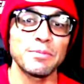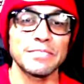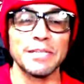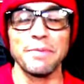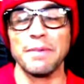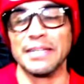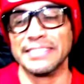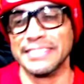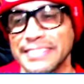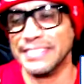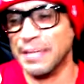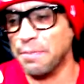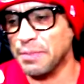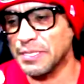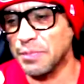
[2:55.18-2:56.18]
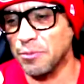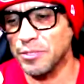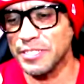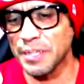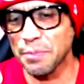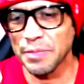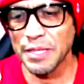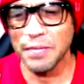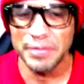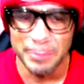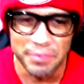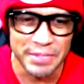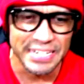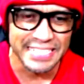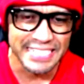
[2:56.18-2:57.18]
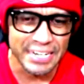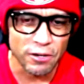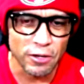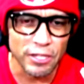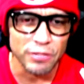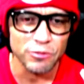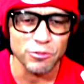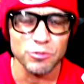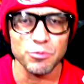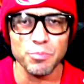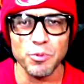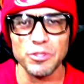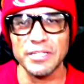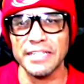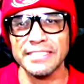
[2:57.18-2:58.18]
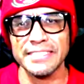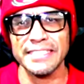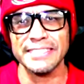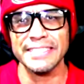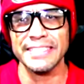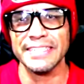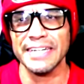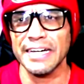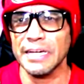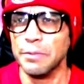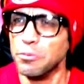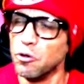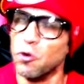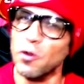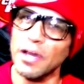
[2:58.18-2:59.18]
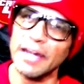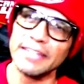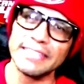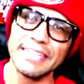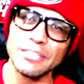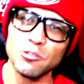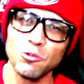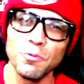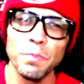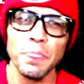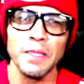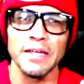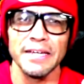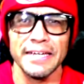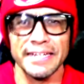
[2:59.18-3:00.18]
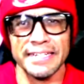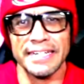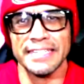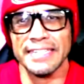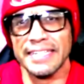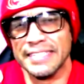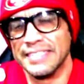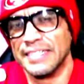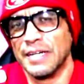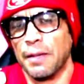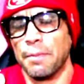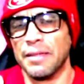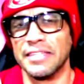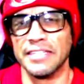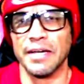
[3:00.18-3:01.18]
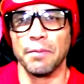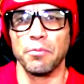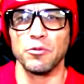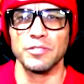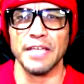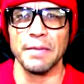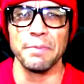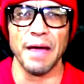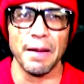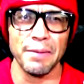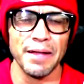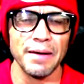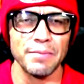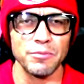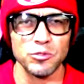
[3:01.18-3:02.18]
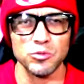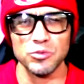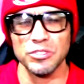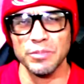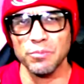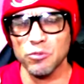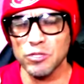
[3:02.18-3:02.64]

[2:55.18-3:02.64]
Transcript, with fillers: y pues, ¿qué más? Empecemos rápidamente. Miren, creo que no es un podcast que se tenga que prolongar tanto. En realidad, ayer en la plática postgame hablábamos